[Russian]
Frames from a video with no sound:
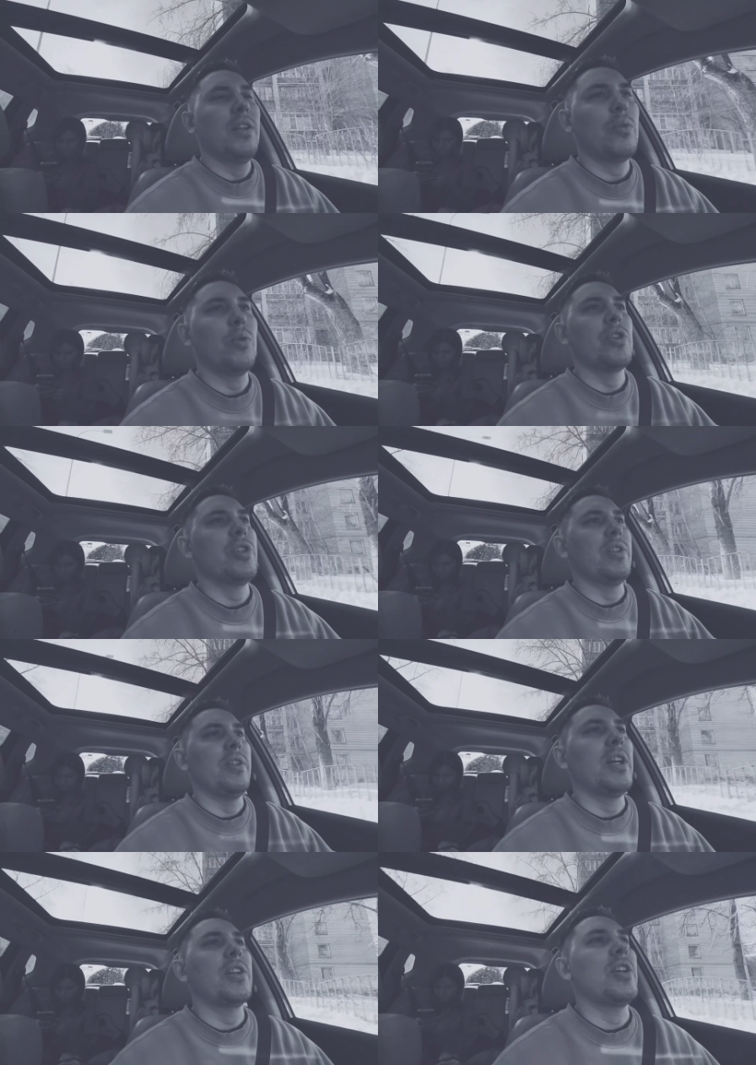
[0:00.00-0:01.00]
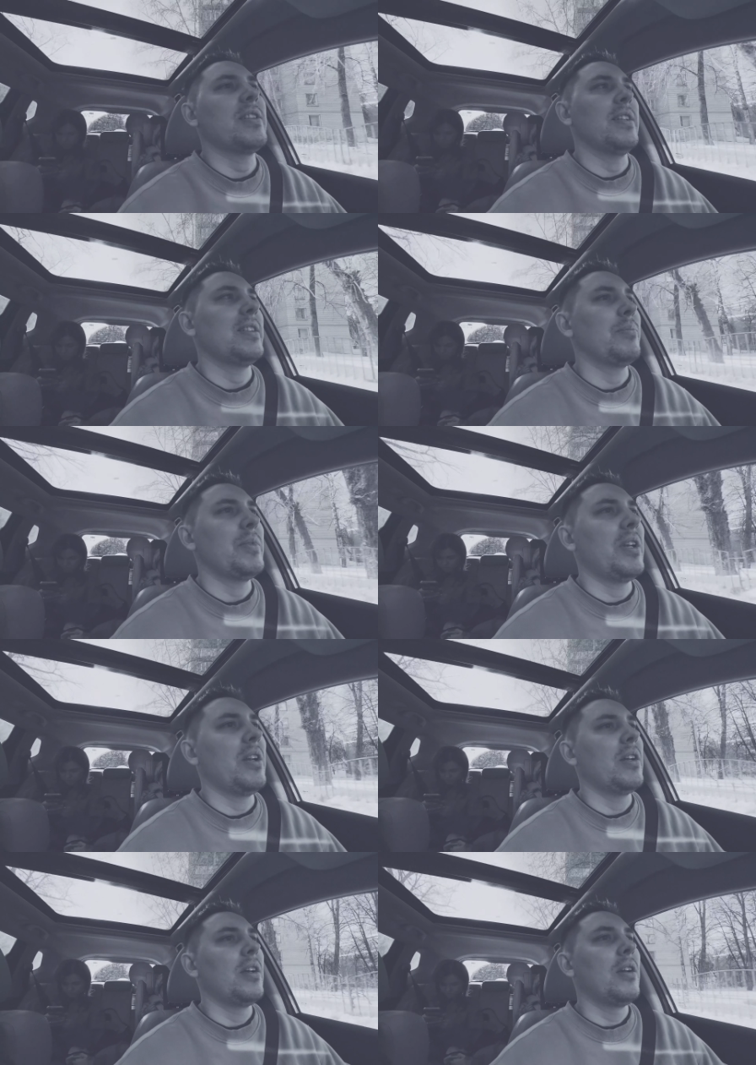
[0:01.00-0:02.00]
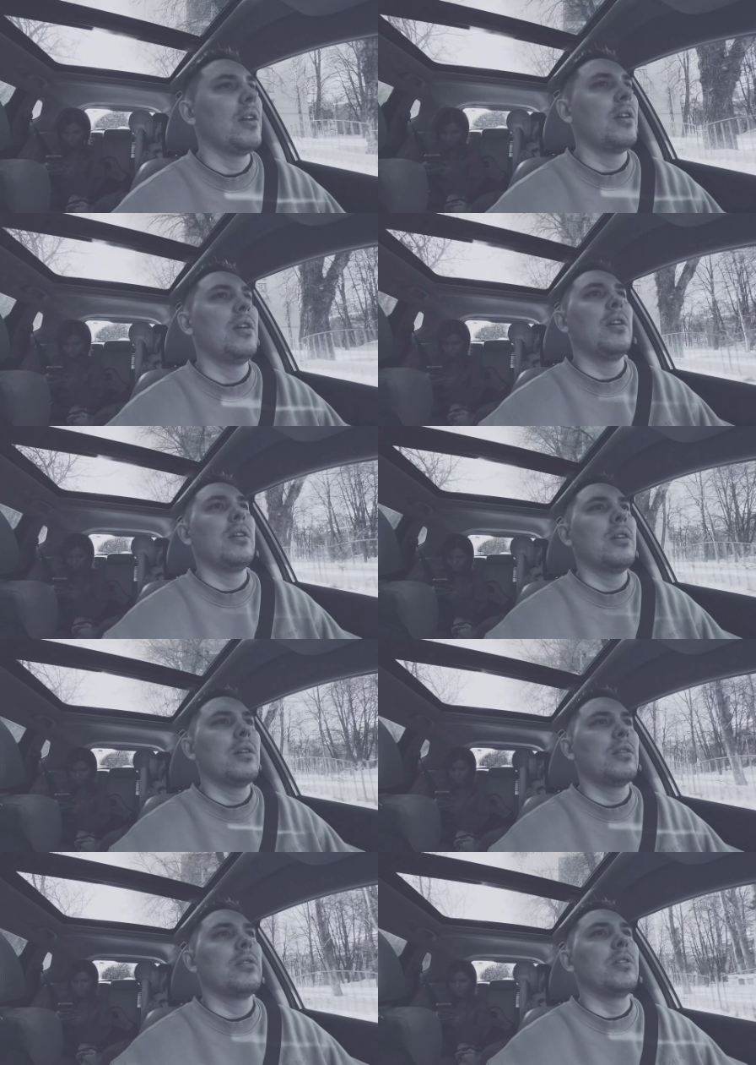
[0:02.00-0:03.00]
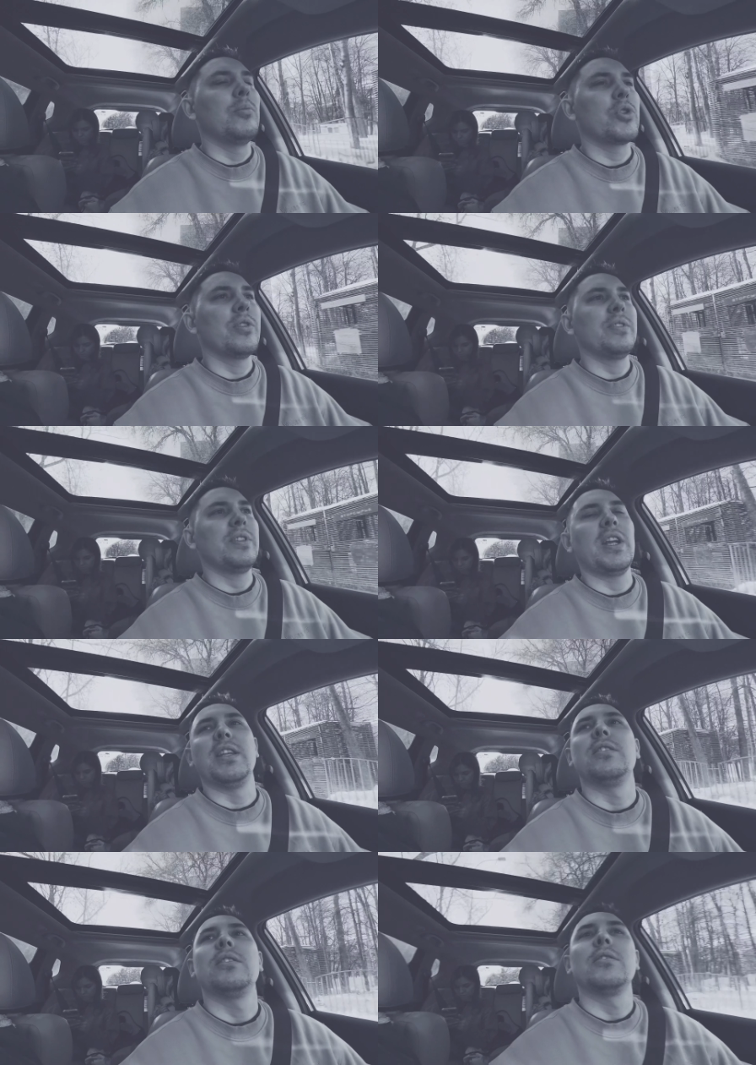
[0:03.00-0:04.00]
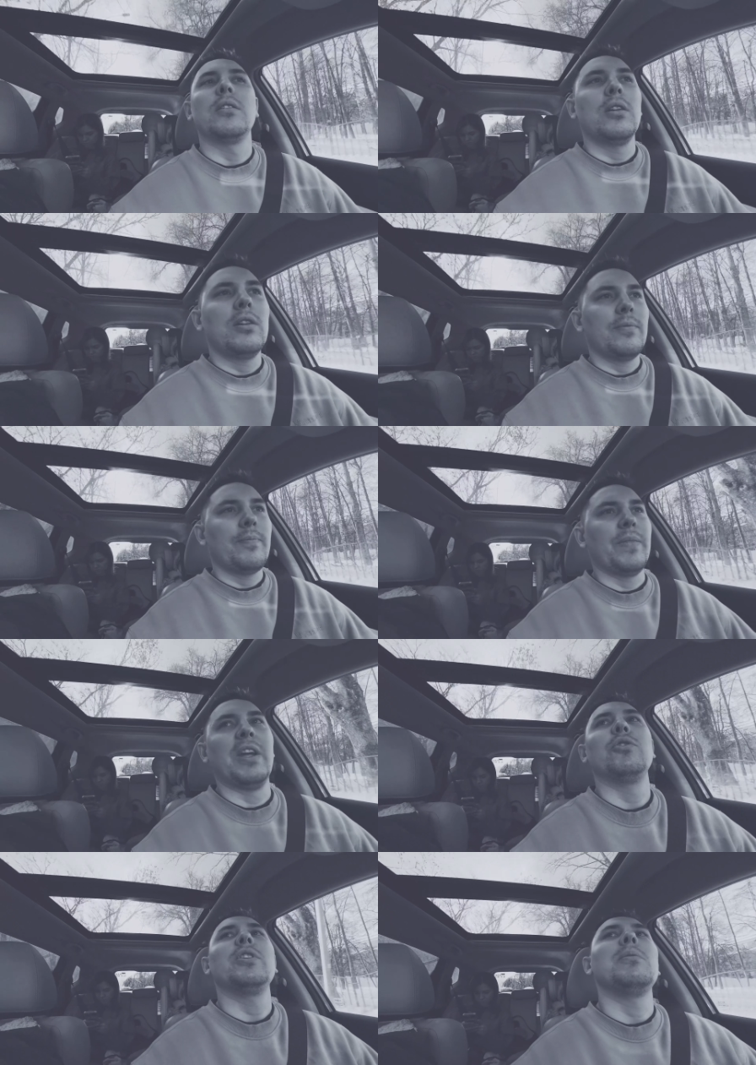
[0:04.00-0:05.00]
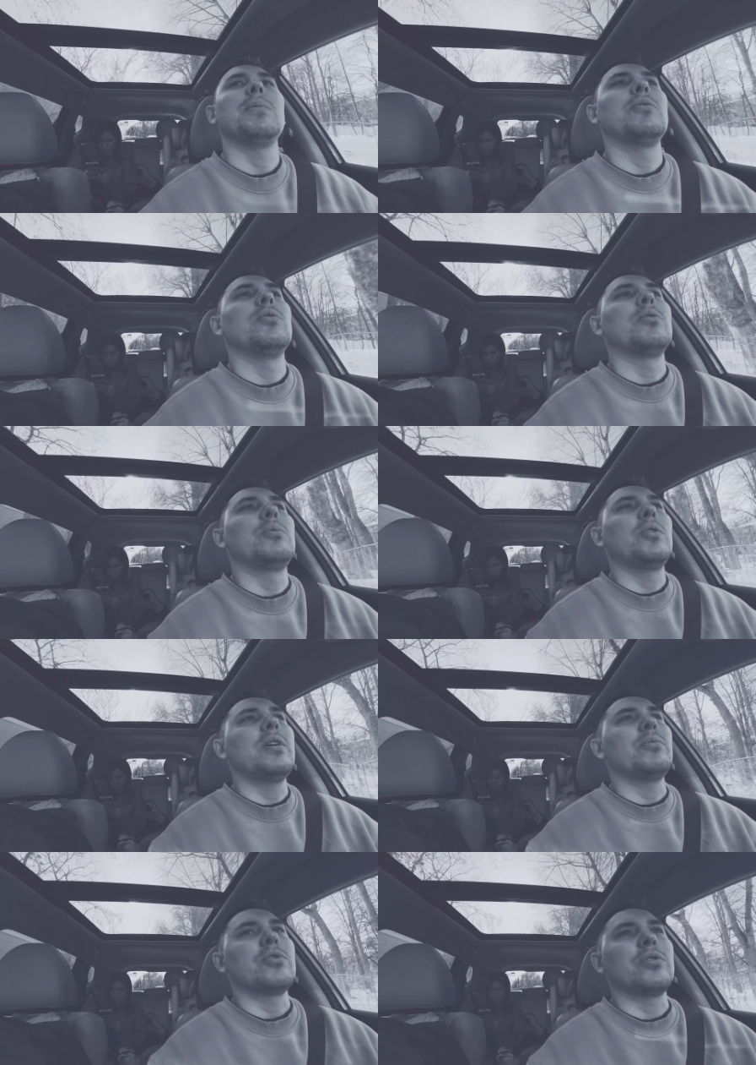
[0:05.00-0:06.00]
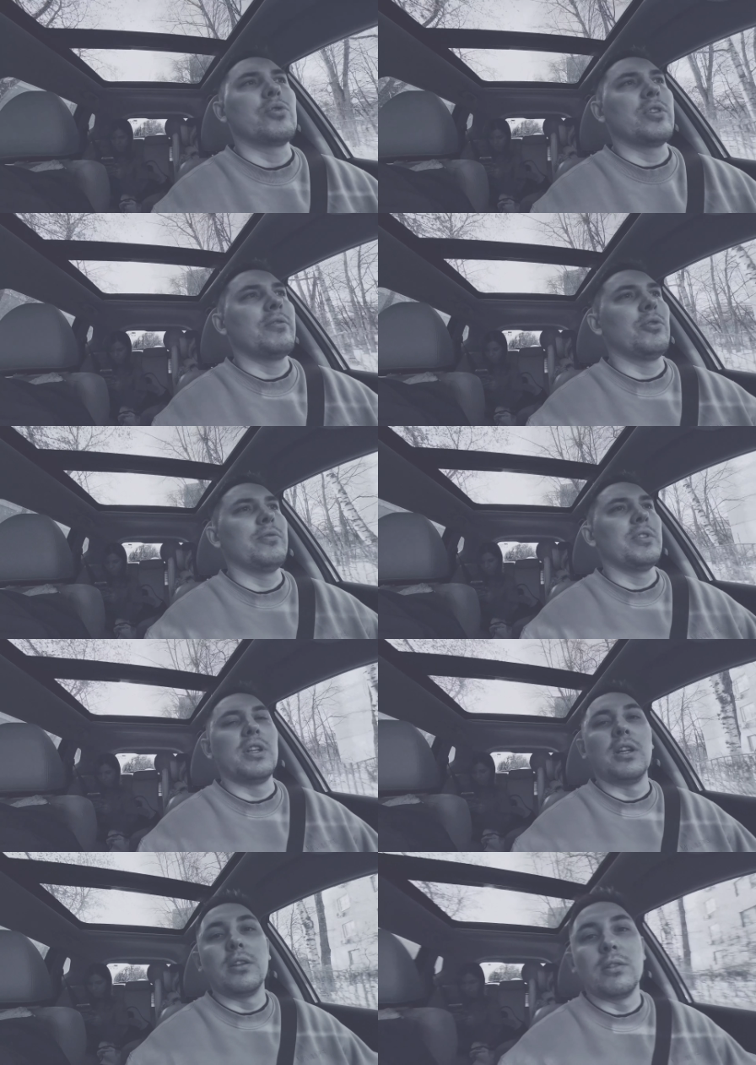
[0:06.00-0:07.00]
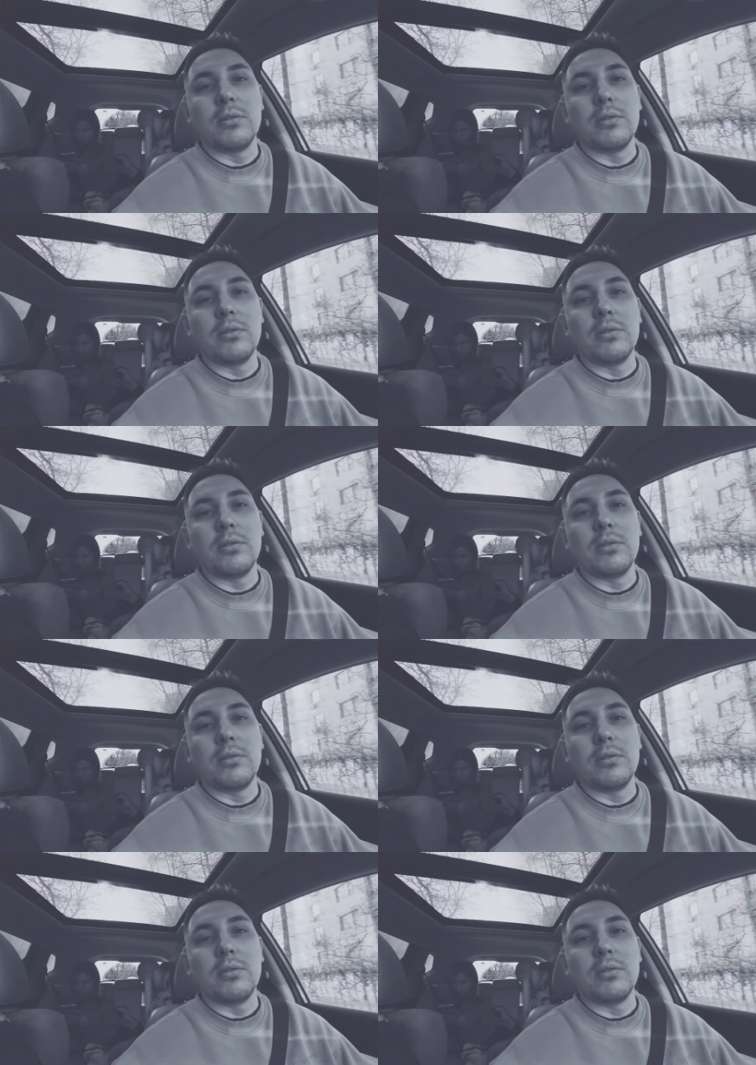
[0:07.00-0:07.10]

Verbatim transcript: находишься, не так часто на самом деле можно встретить. Давно я имею в виду наблюдаем то, что уже давно видели.